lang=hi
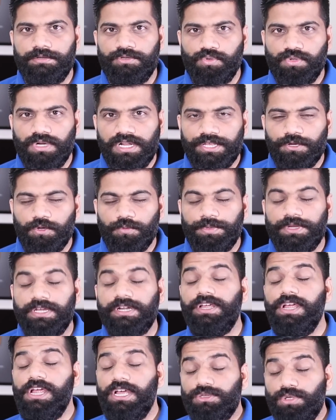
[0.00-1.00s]
डूडल के
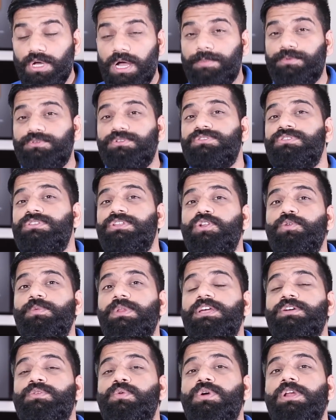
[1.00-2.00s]
ऊपर तो आपको दोस्तों
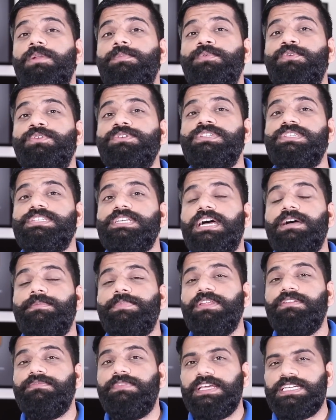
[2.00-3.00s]
मिलेगा गूगल पोस्ट जहाँ
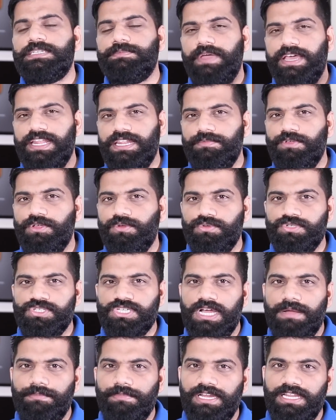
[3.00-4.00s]
पे इनफैक्ट मैंने भी कुछ
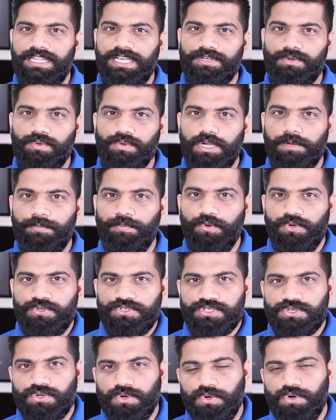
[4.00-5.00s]
काम में लिया गूगल
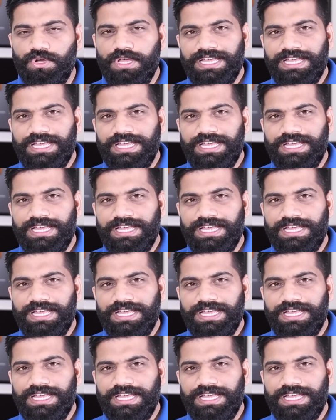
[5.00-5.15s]
पोस्ट को